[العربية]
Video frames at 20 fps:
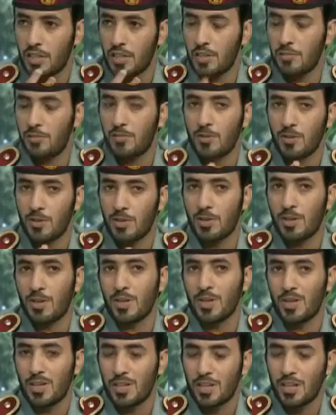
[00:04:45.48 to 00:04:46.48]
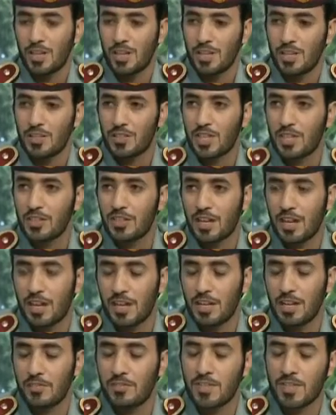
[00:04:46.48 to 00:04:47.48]
كيف آه، يسيطر
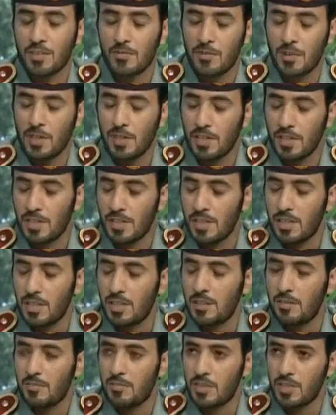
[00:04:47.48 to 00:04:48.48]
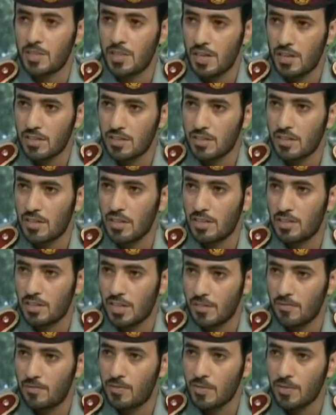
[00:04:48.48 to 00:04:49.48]
على نفسه في نعم. في جهاز
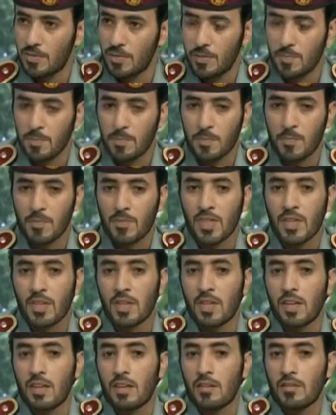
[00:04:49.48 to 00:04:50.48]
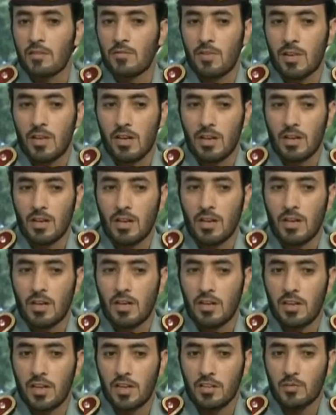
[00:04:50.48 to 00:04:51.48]
التنفس
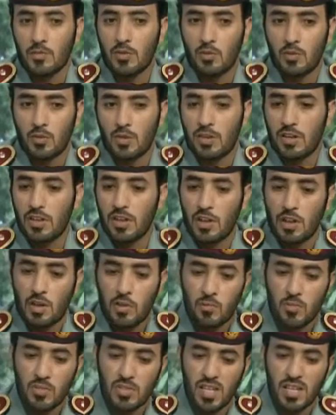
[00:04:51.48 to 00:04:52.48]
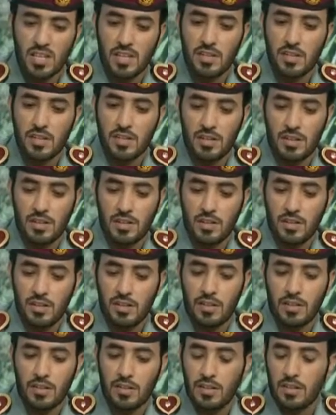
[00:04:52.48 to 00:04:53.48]
فلازم يكون نخوز عنه
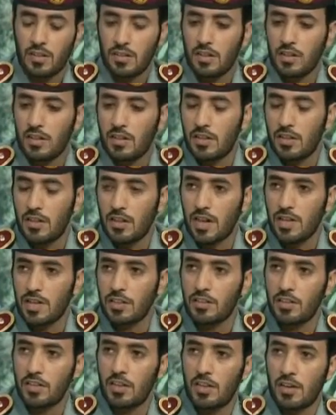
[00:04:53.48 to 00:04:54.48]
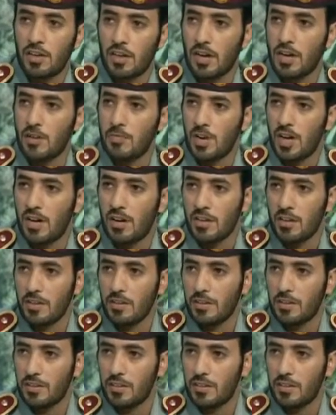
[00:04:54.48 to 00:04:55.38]
ناحيه الرهبه هذه